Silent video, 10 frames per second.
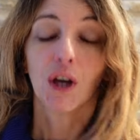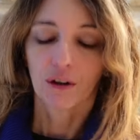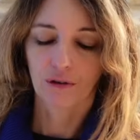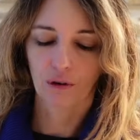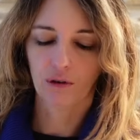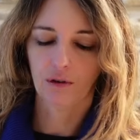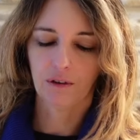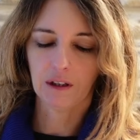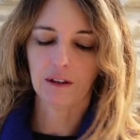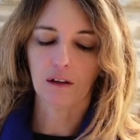sur ce
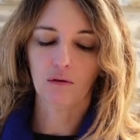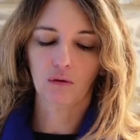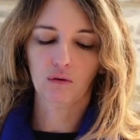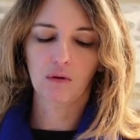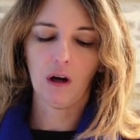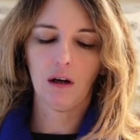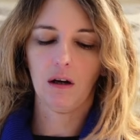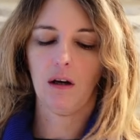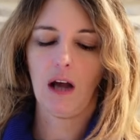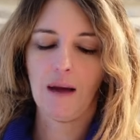site et surtout
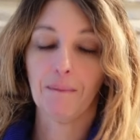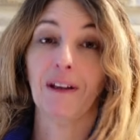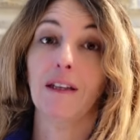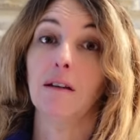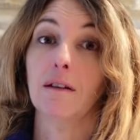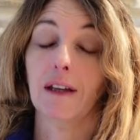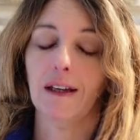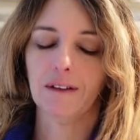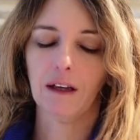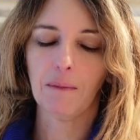euh, à prix
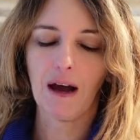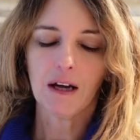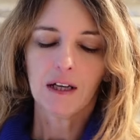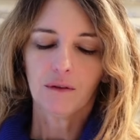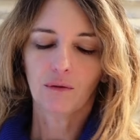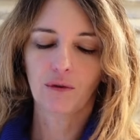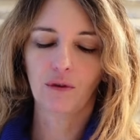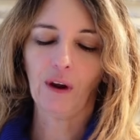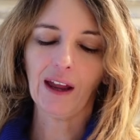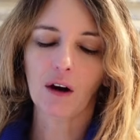très très bas. Vous
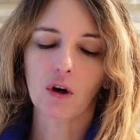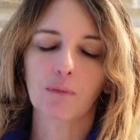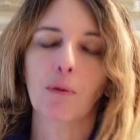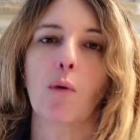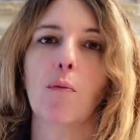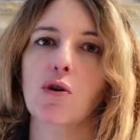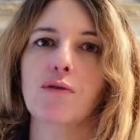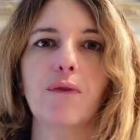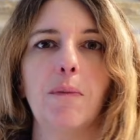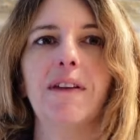aurez un code promo, je
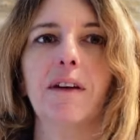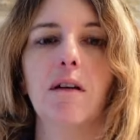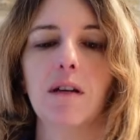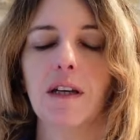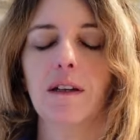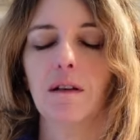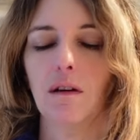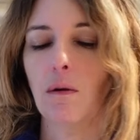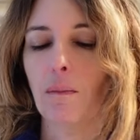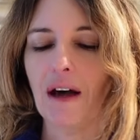vous le mettrai en lien
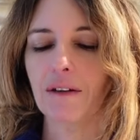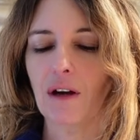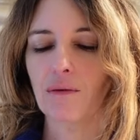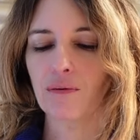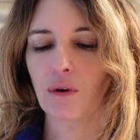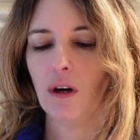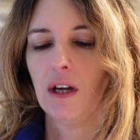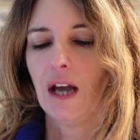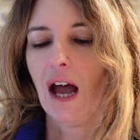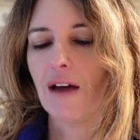en barre d'infos
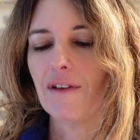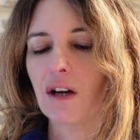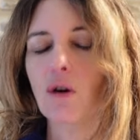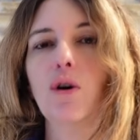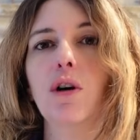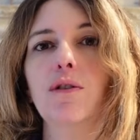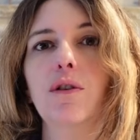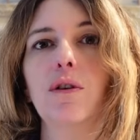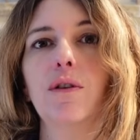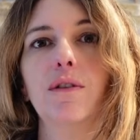avec le code
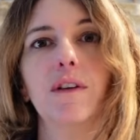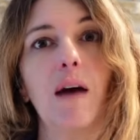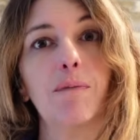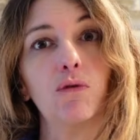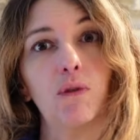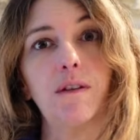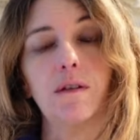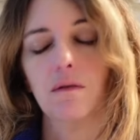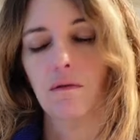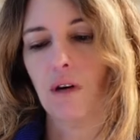euh,
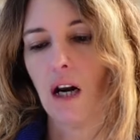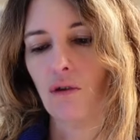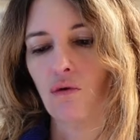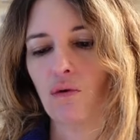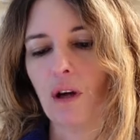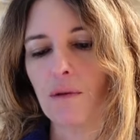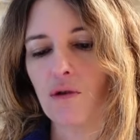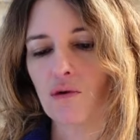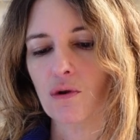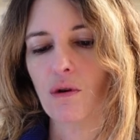ScrapSuite. Voilà, tout en
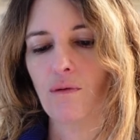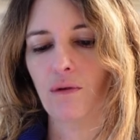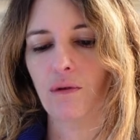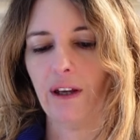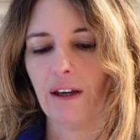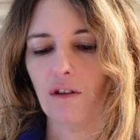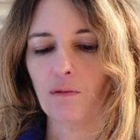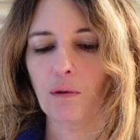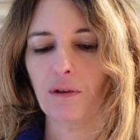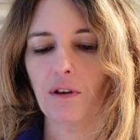minuscule, vous aurez
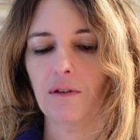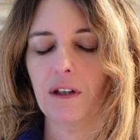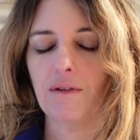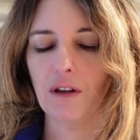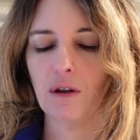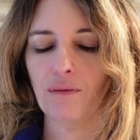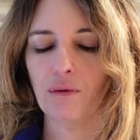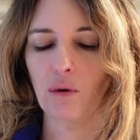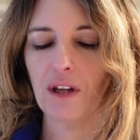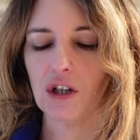15% des 29
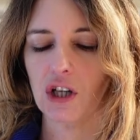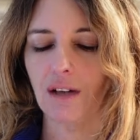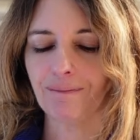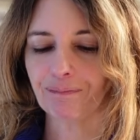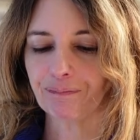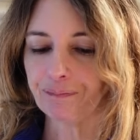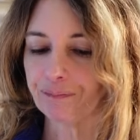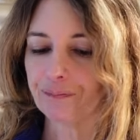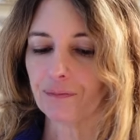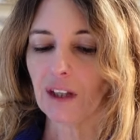euros d'achat
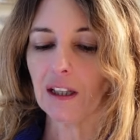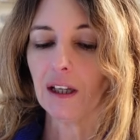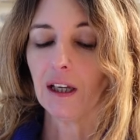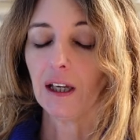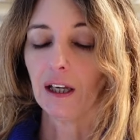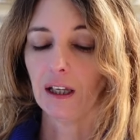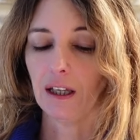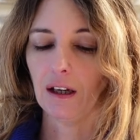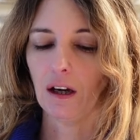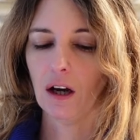
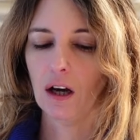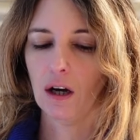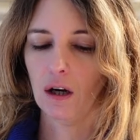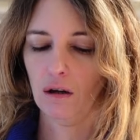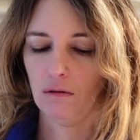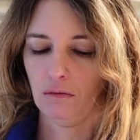et, euh,